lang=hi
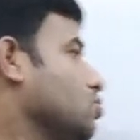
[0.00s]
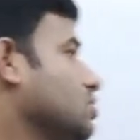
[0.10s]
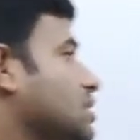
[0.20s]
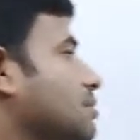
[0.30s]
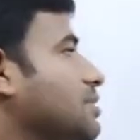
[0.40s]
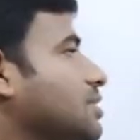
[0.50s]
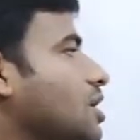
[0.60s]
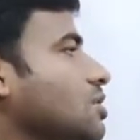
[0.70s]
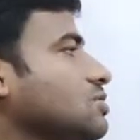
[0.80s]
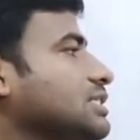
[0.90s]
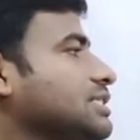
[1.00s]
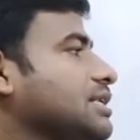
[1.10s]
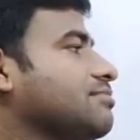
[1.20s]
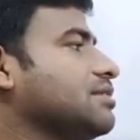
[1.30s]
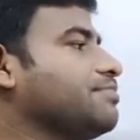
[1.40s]
तो ज़रा बताओ
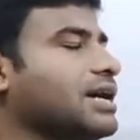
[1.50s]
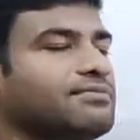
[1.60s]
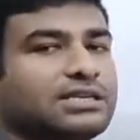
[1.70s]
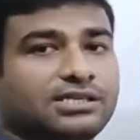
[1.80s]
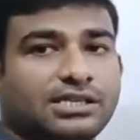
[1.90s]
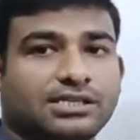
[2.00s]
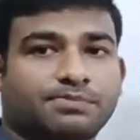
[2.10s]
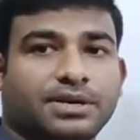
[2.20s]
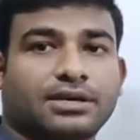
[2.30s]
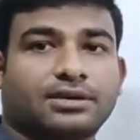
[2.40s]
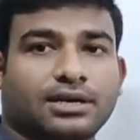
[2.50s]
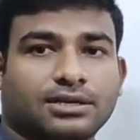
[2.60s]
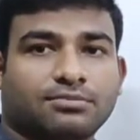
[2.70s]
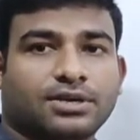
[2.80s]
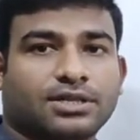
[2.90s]
सेवन पाई बाई सिक्स पेन का
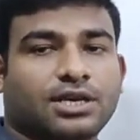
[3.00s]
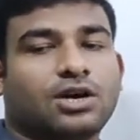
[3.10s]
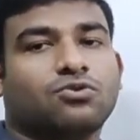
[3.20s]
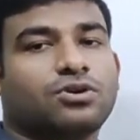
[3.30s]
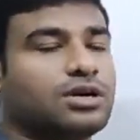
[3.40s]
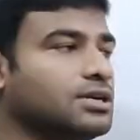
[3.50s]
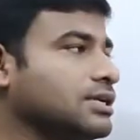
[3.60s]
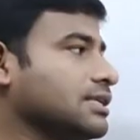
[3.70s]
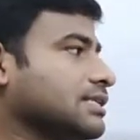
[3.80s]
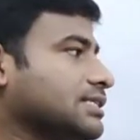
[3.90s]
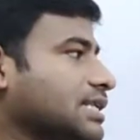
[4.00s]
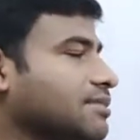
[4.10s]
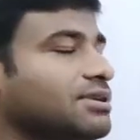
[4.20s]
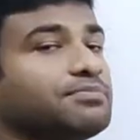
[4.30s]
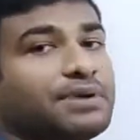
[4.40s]
कीमत क्या होगा
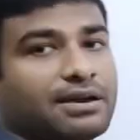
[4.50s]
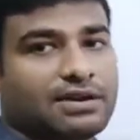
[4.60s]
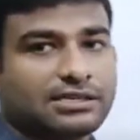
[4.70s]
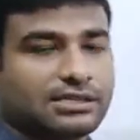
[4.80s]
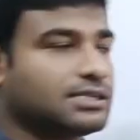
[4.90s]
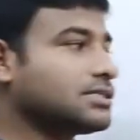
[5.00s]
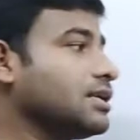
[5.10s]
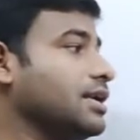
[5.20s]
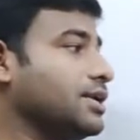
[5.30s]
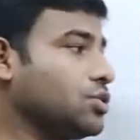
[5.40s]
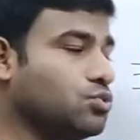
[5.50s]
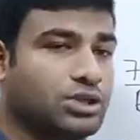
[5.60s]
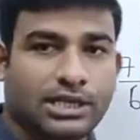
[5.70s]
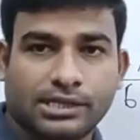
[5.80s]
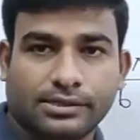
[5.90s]
सेवन पाई बाई सिक्स इंटू
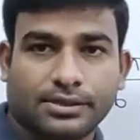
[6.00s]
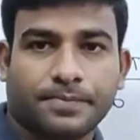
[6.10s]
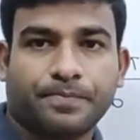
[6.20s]
दिस